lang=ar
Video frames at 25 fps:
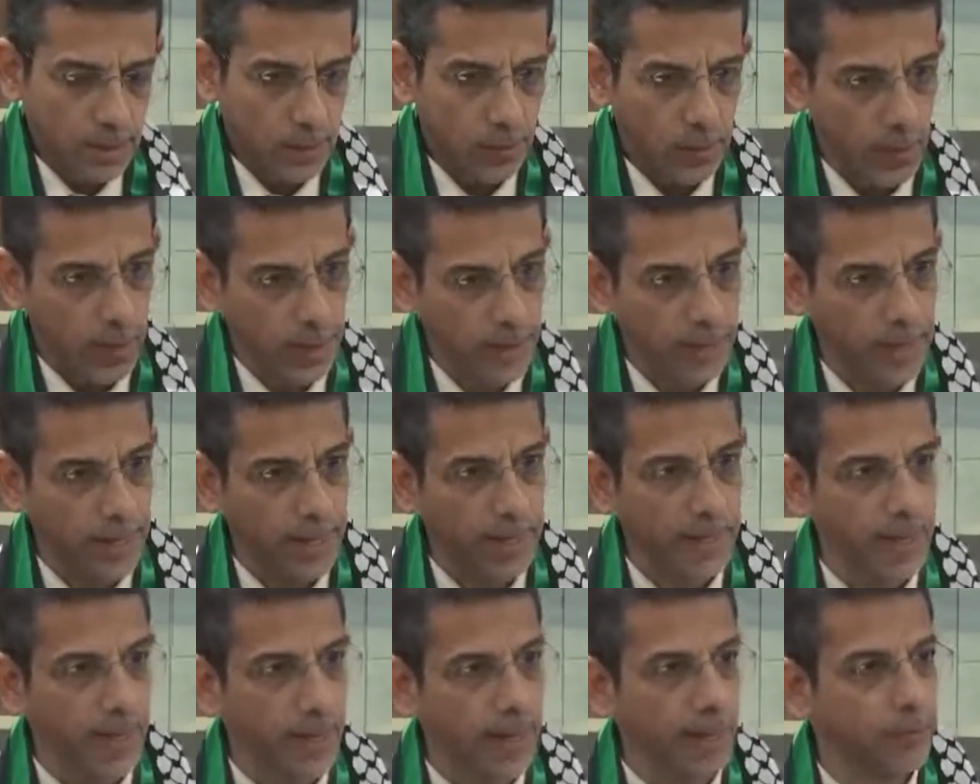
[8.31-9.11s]

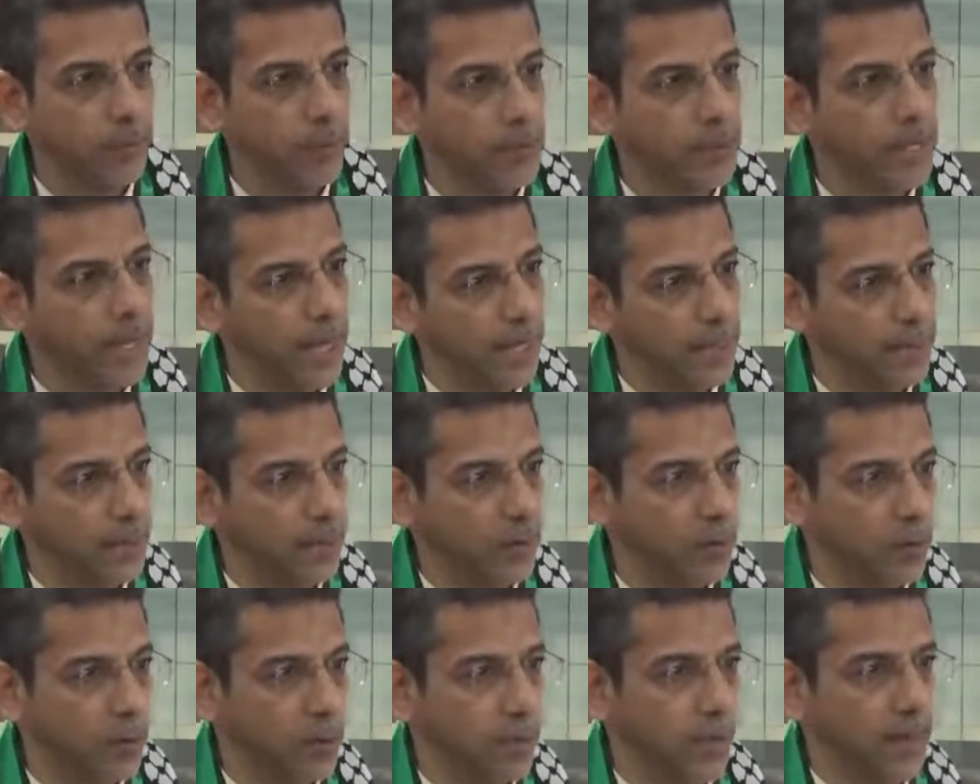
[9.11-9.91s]
واقعا لا بد أن
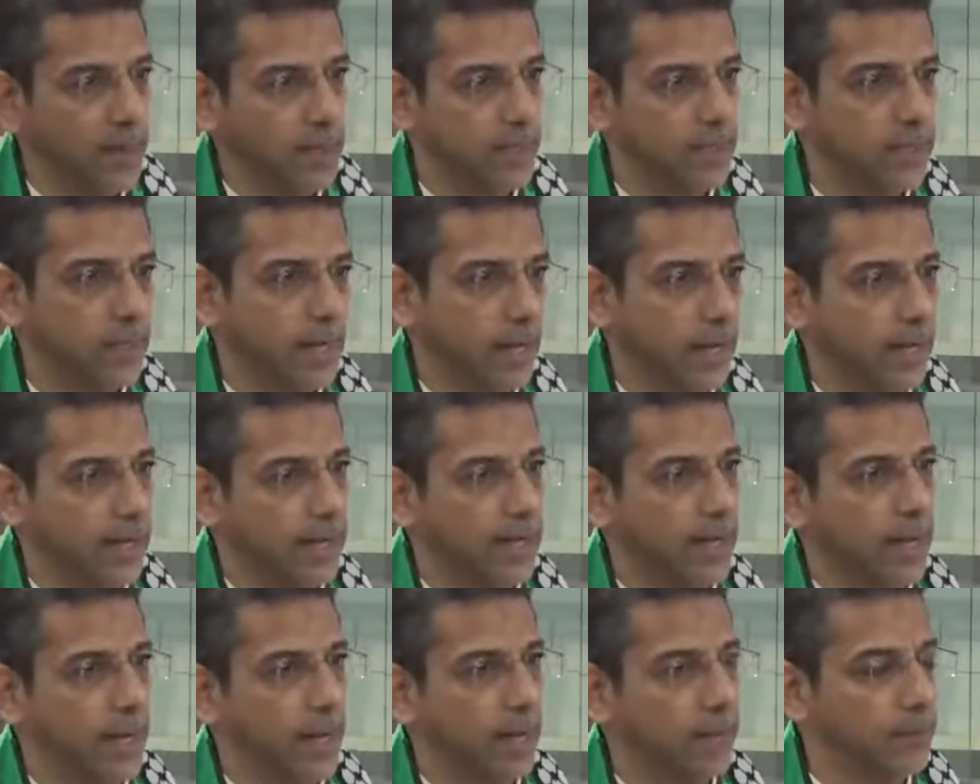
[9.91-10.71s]
يكون الاتحاد
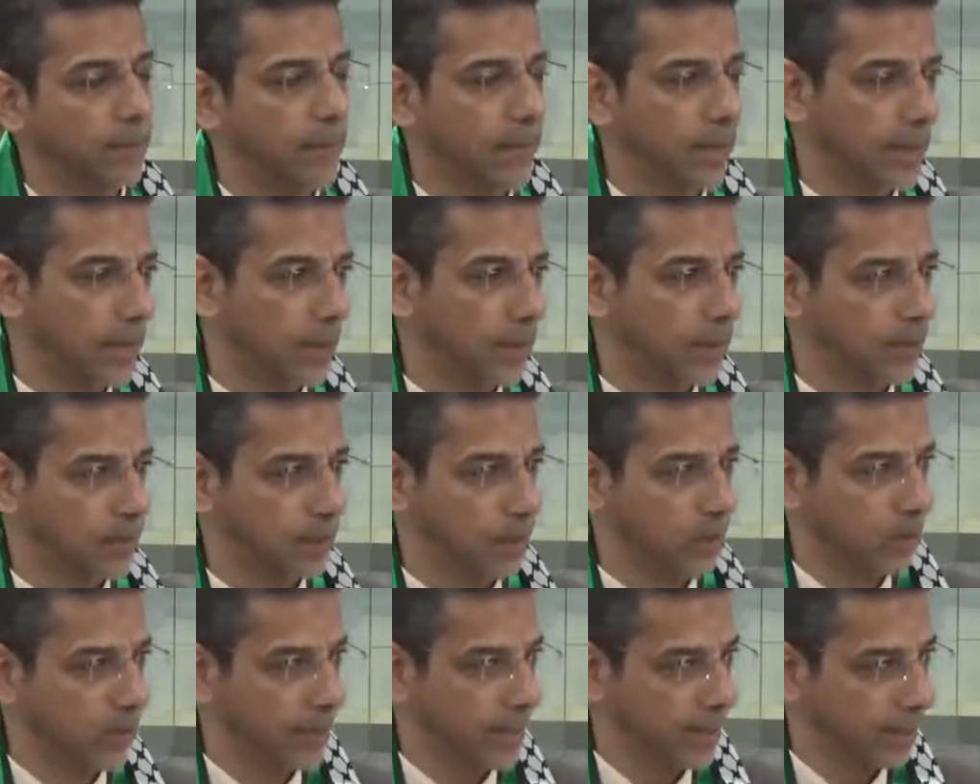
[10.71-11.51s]
العام لنقابات
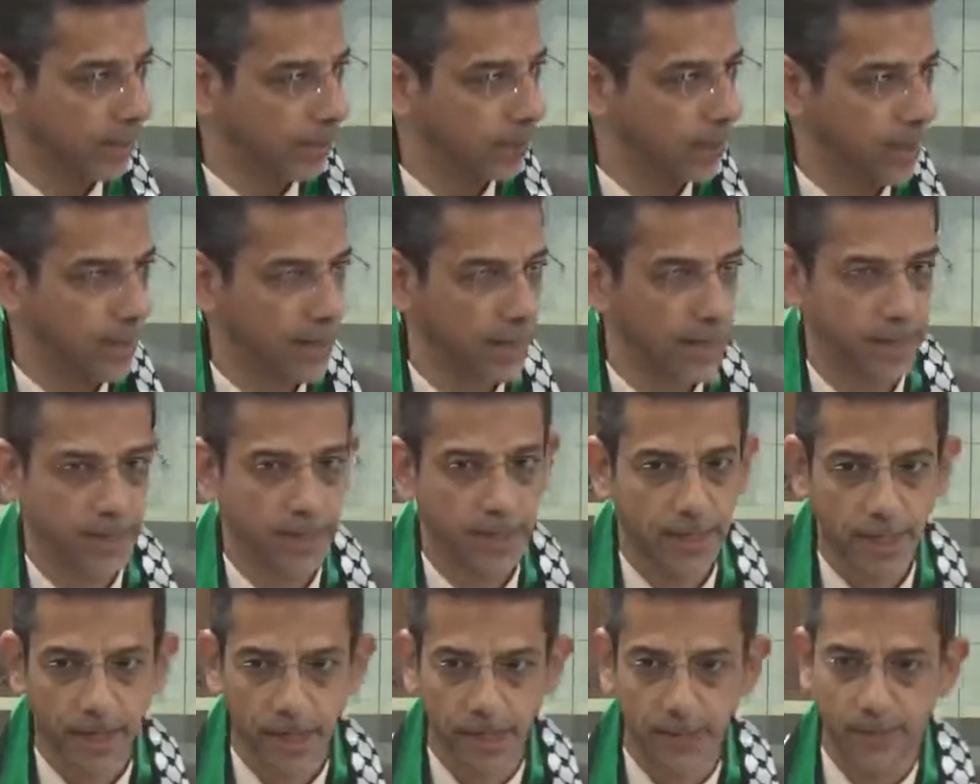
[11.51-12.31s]
عمال
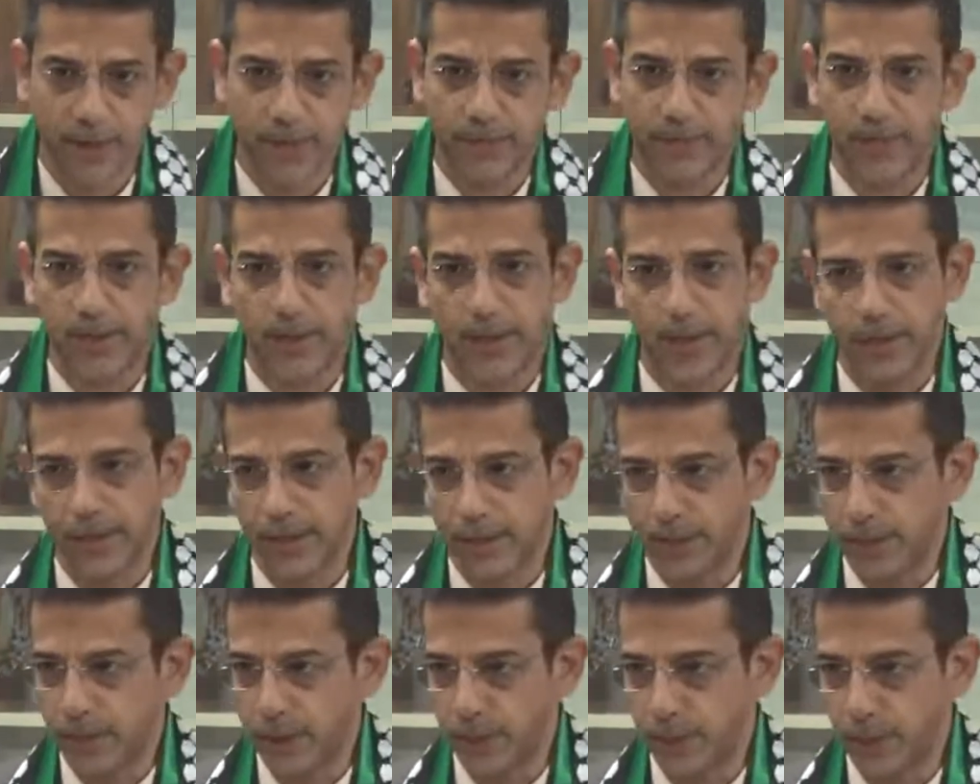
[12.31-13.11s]
البحرين كلمة في هذا
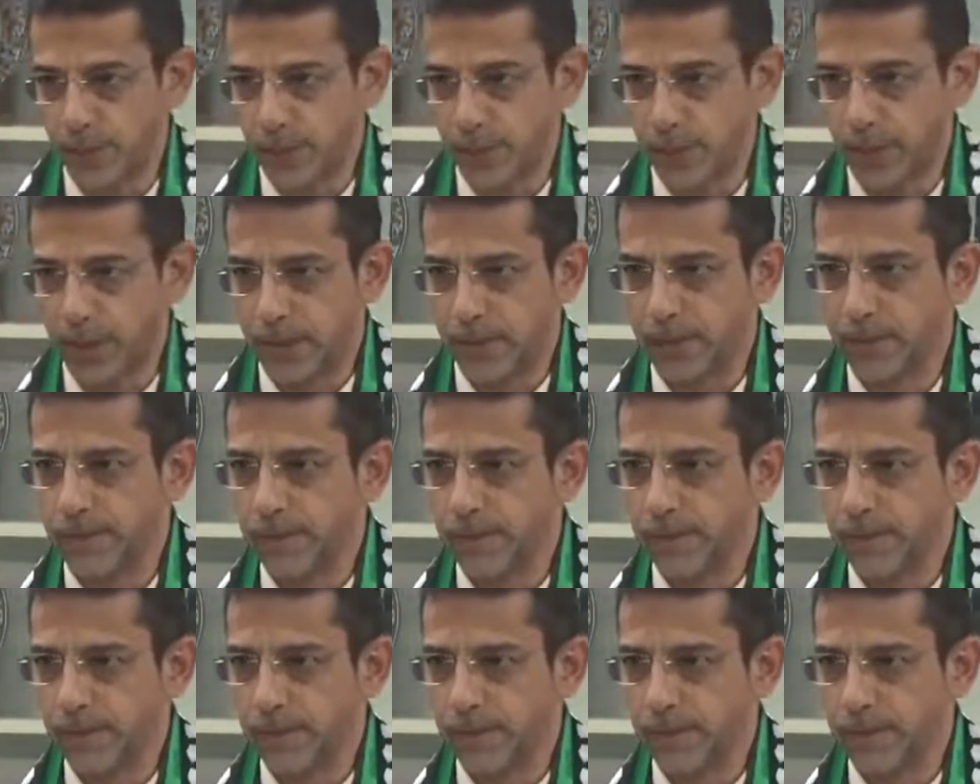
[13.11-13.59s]
التجمع